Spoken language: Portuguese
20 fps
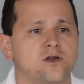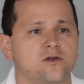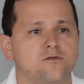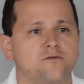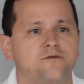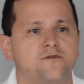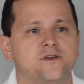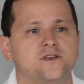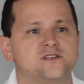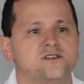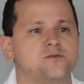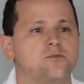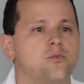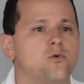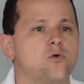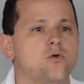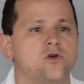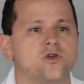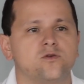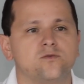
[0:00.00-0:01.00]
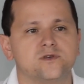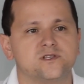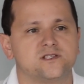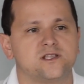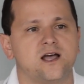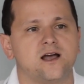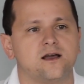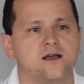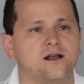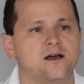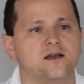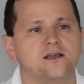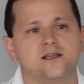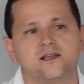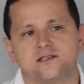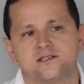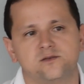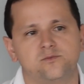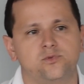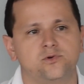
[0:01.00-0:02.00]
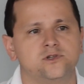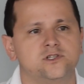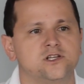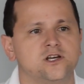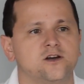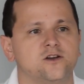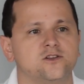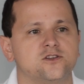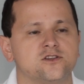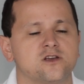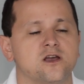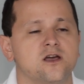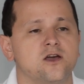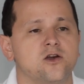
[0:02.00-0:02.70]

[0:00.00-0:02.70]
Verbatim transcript: um Facebook, um Instagram e assim por diante.